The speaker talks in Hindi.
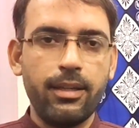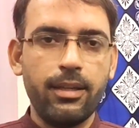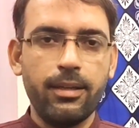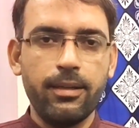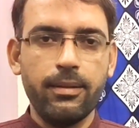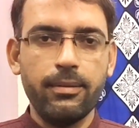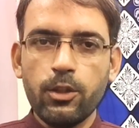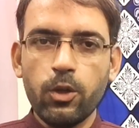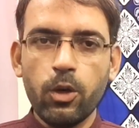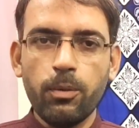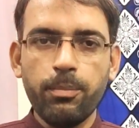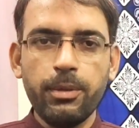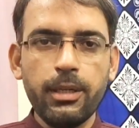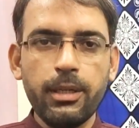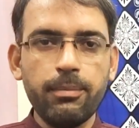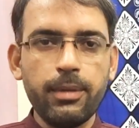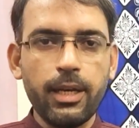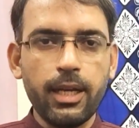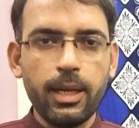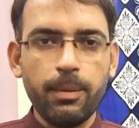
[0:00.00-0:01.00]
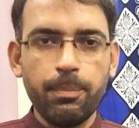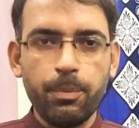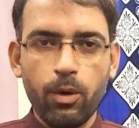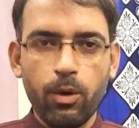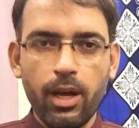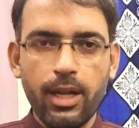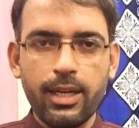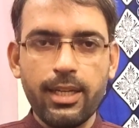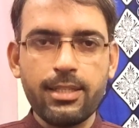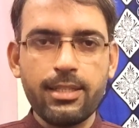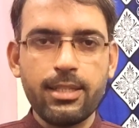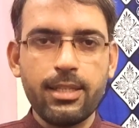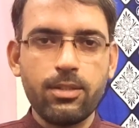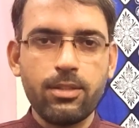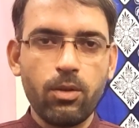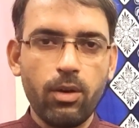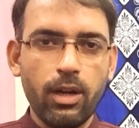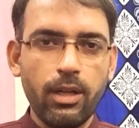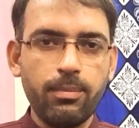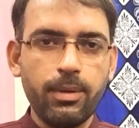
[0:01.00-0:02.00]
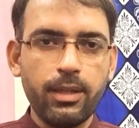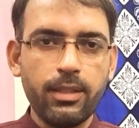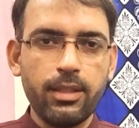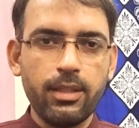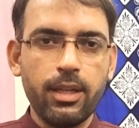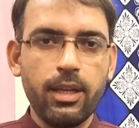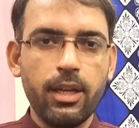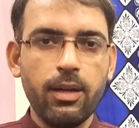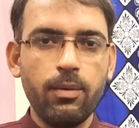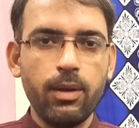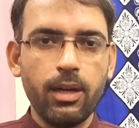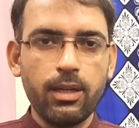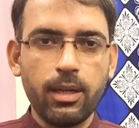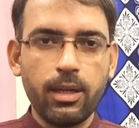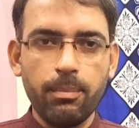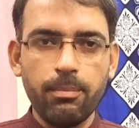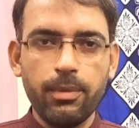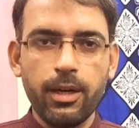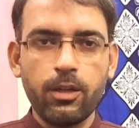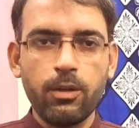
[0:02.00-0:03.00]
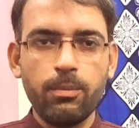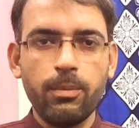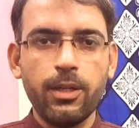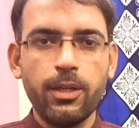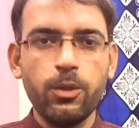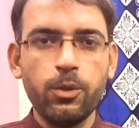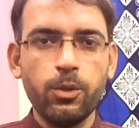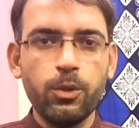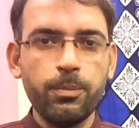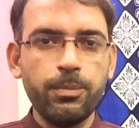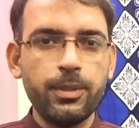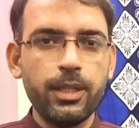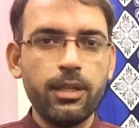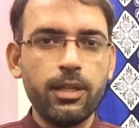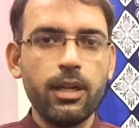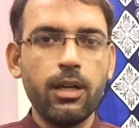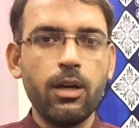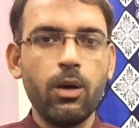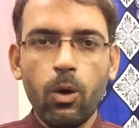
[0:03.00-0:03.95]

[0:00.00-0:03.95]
हैं जो भी भी मेरे पुराने सब्सक्राइबर्स हैं वेलकम बैक टू माय यूट्यूब चैनल